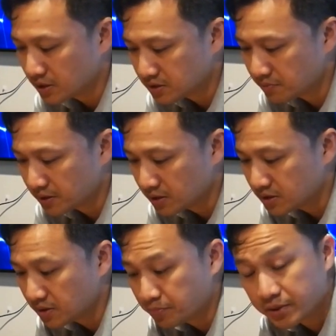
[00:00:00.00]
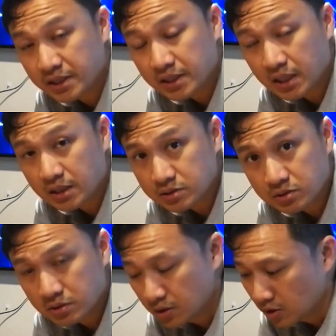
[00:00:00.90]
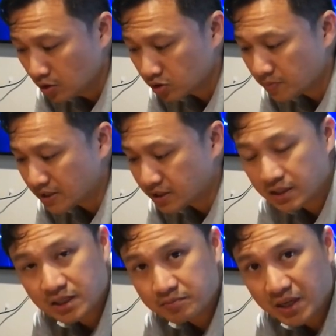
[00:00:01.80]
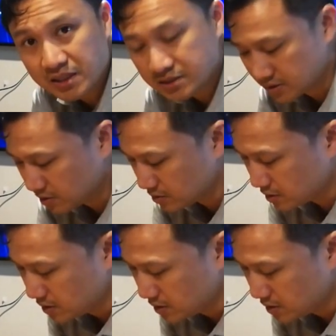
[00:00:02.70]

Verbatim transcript: Syempre, tip lang. So, automatically unbalanced na 'yon.